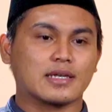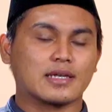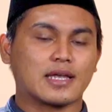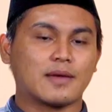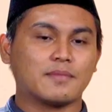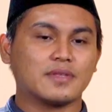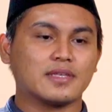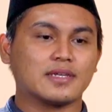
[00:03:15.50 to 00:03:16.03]

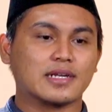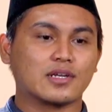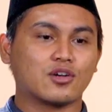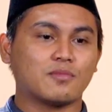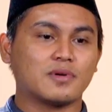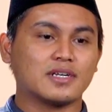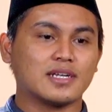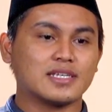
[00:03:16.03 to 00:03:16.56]
kami
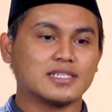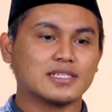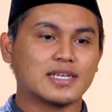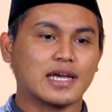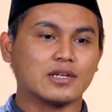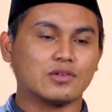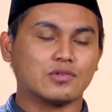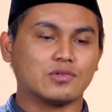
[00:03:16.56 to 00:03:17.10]

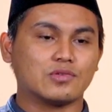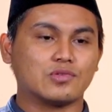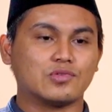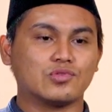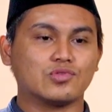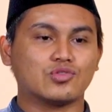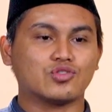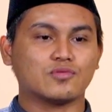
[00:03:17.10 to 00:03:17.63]
rekomendasikan
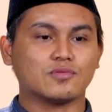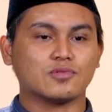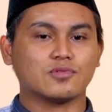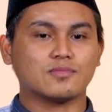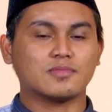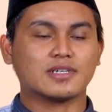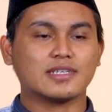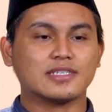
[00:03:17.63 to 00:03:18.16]
untuk
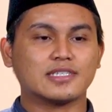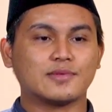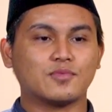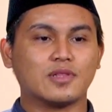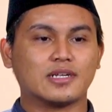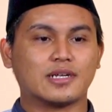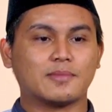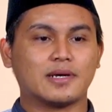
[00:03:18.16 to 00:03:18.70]
mengisi
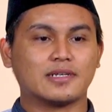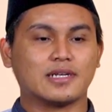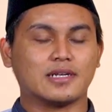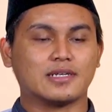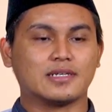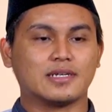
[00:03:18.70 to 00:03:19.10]
bulan Ramadan